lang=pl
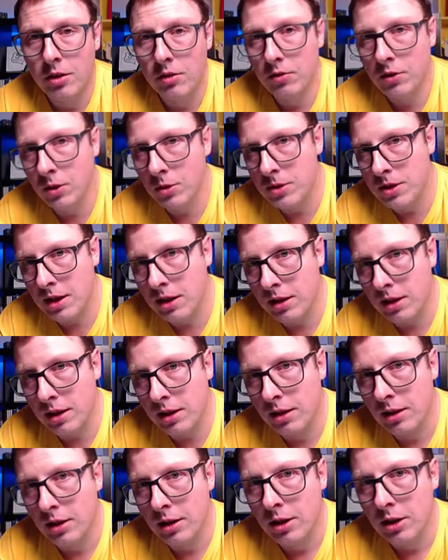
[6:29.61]

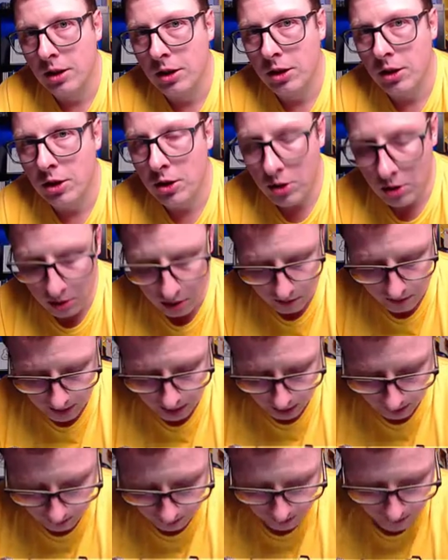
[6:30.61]
wiązania
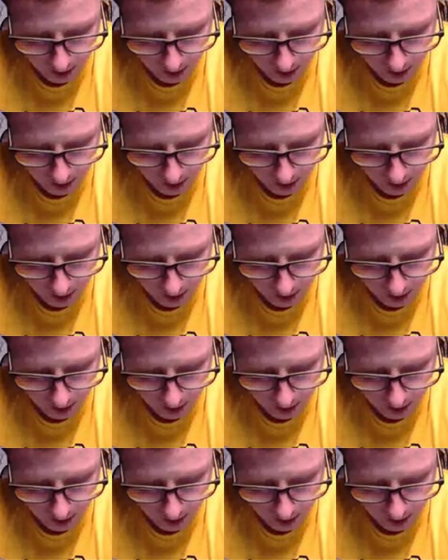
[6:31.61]
jonowego.